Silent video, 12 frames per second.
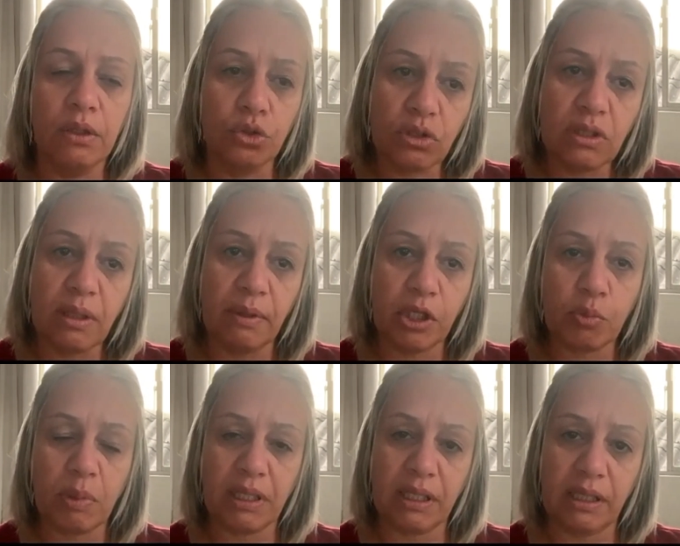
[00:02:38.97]

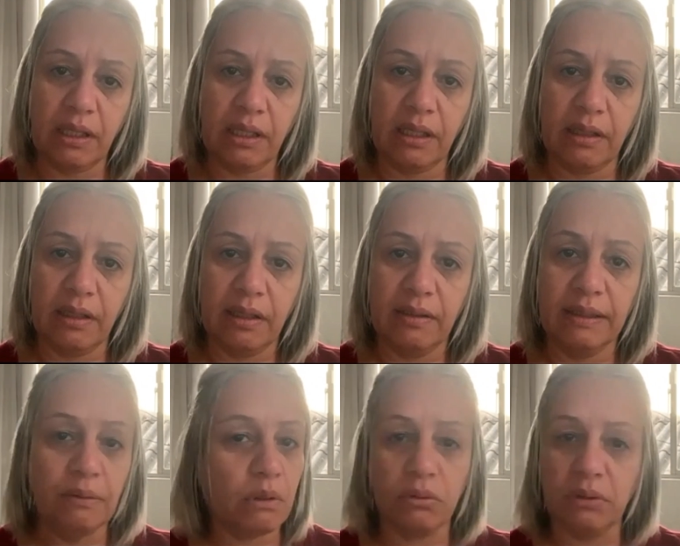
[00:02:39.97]
justamente para que
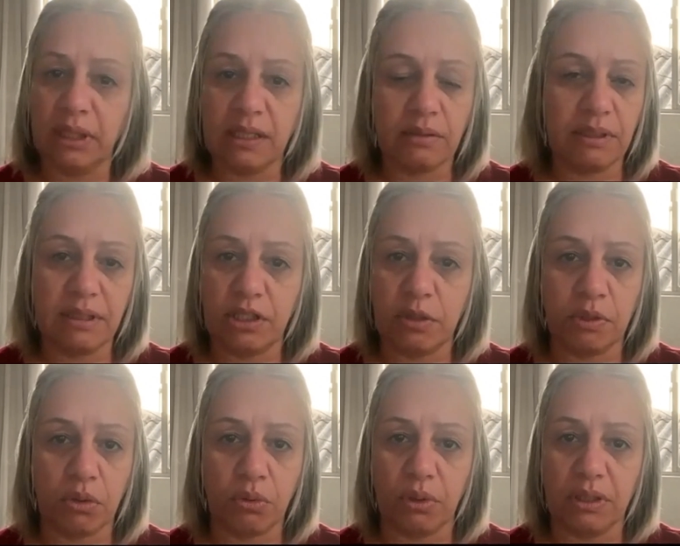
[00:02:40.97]
não aconteça esse
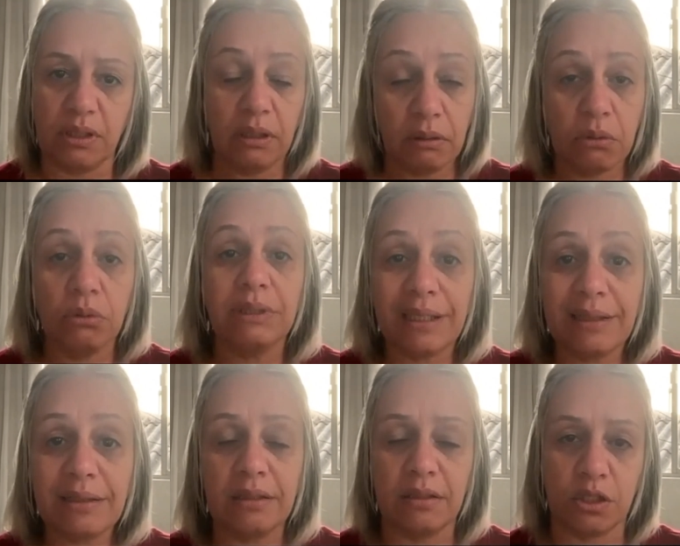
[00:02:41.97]
tipo de coisa, não
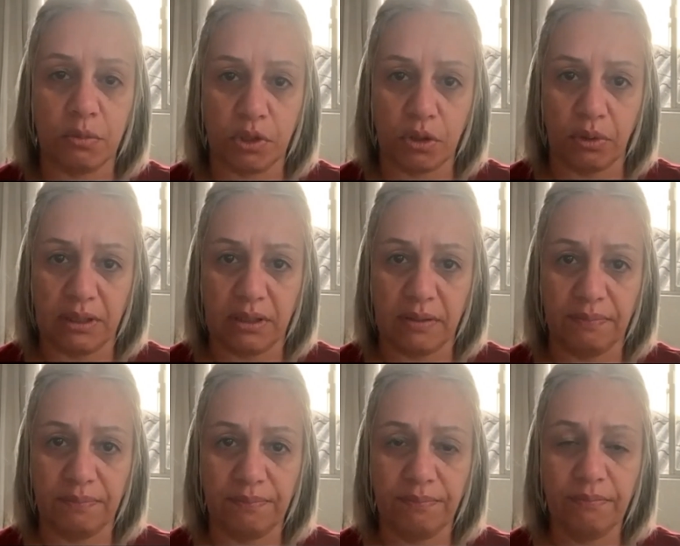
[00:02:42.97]
aconteça esse tipo de coisa.
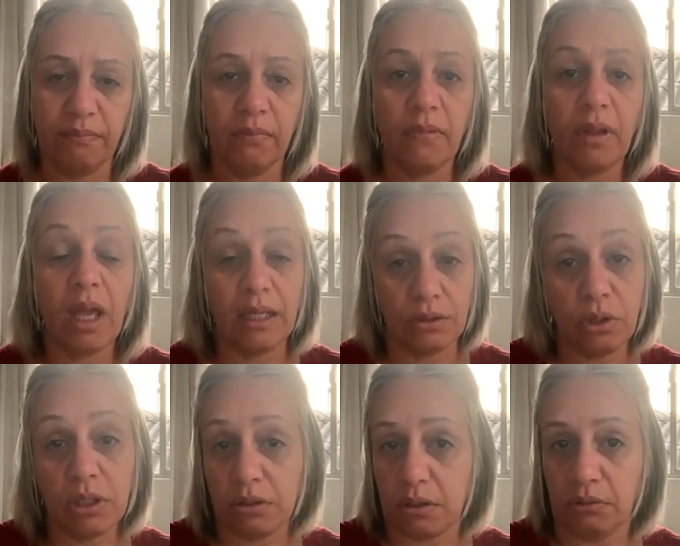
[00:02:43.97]
É
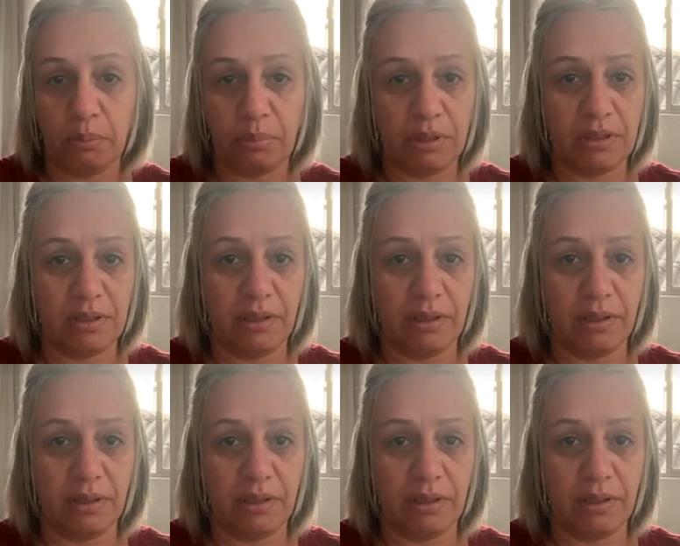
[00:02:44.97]
só isso que eu tenho para